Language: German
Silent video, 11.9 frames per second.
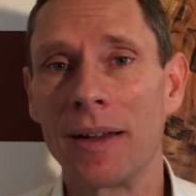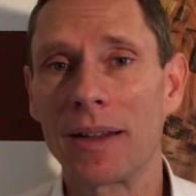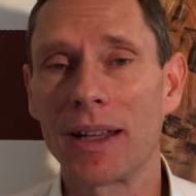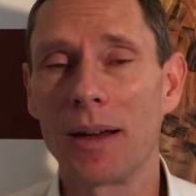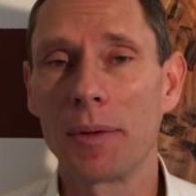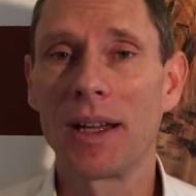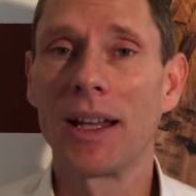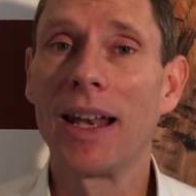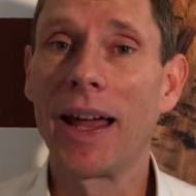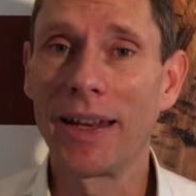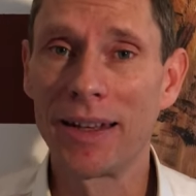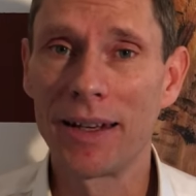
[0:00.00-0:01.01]
Ich habe
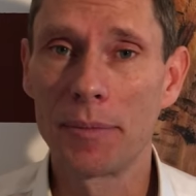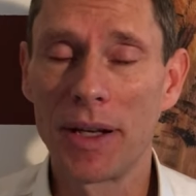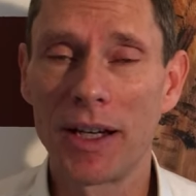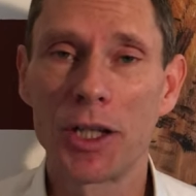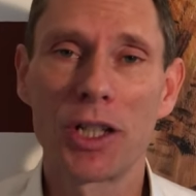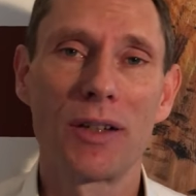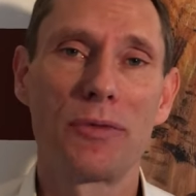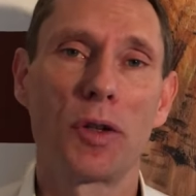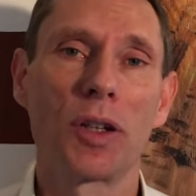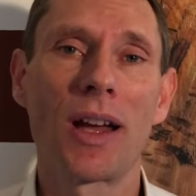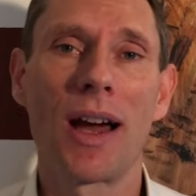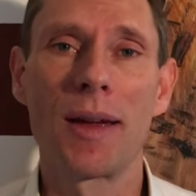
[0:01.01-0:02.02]
leitende Manager
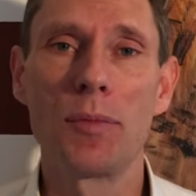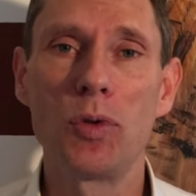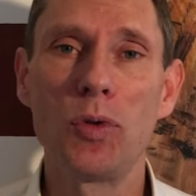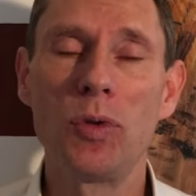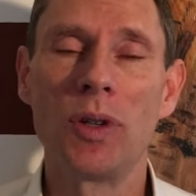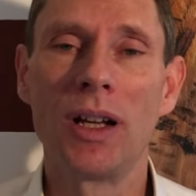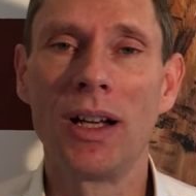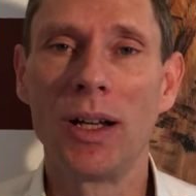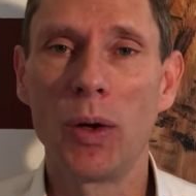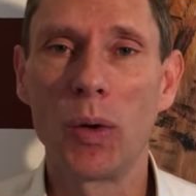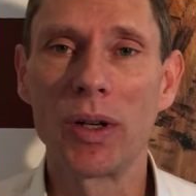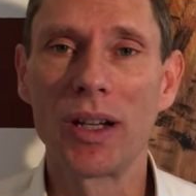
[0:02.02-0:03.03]
von KMU
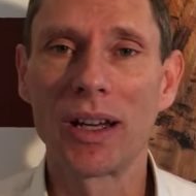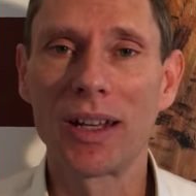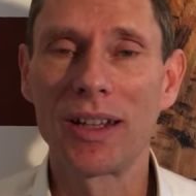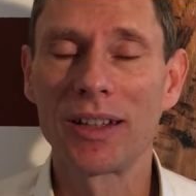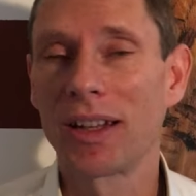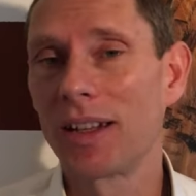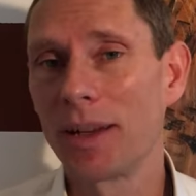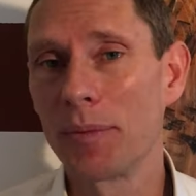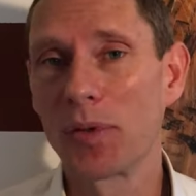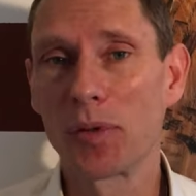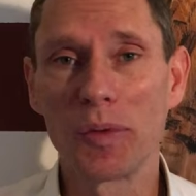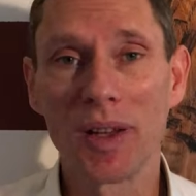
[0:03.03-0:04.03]
unterrichtet,
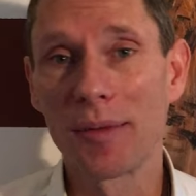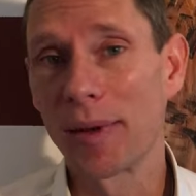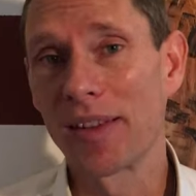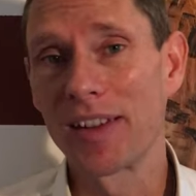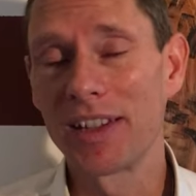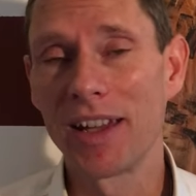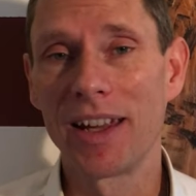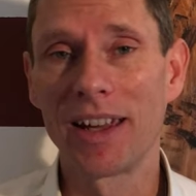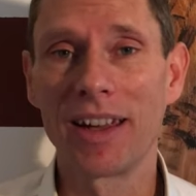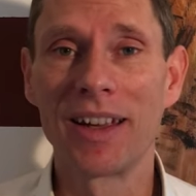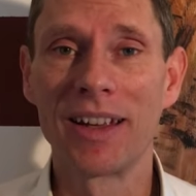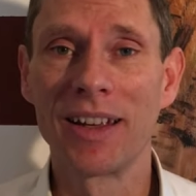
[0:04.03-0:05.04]
ebenso wie
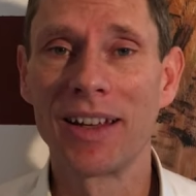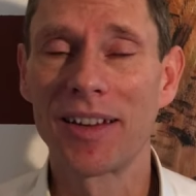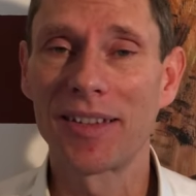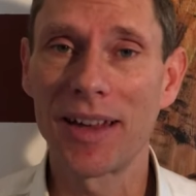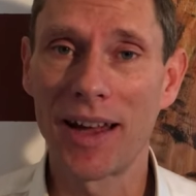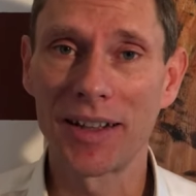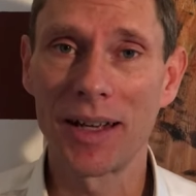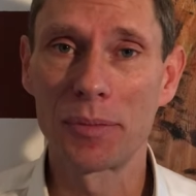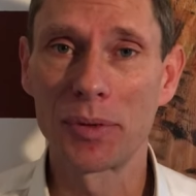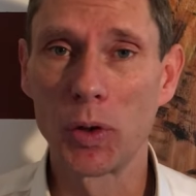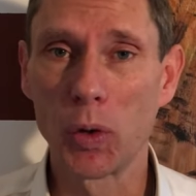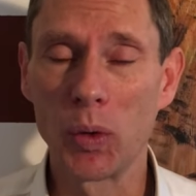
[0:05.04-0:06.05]
20-jährige
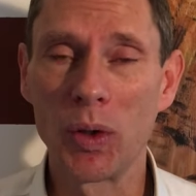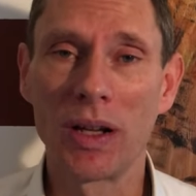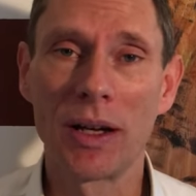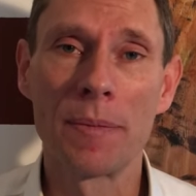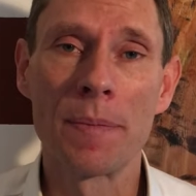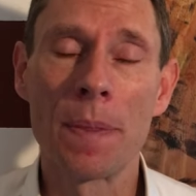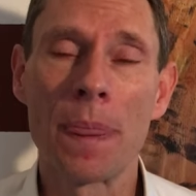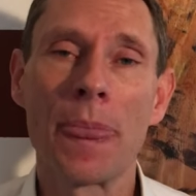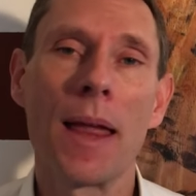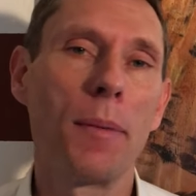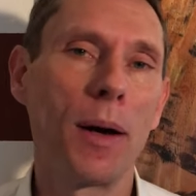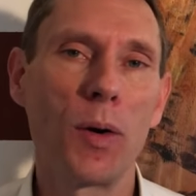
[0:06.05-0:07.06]
Start-up-Gründer,
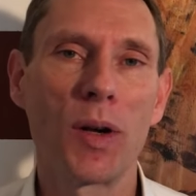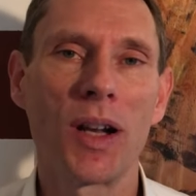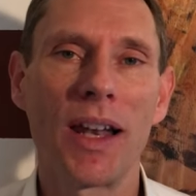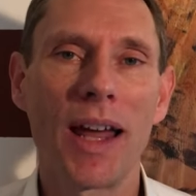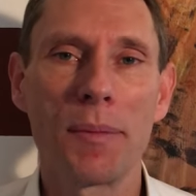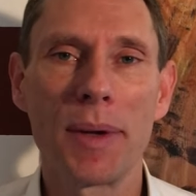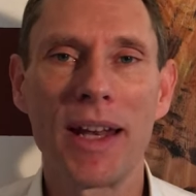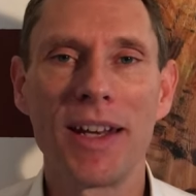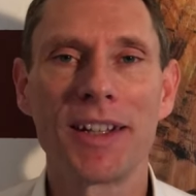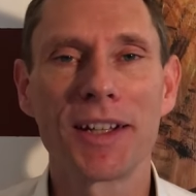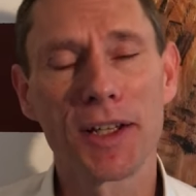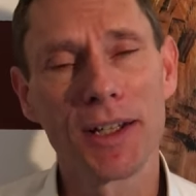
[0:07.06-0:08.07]
aber auch
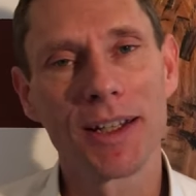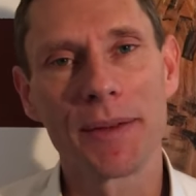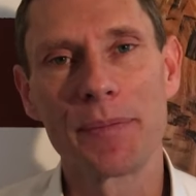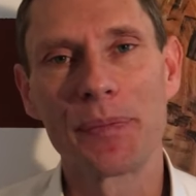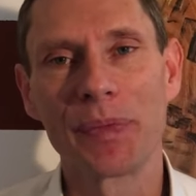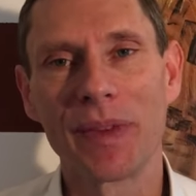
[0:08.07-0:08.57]
lernbehinderte Kinder.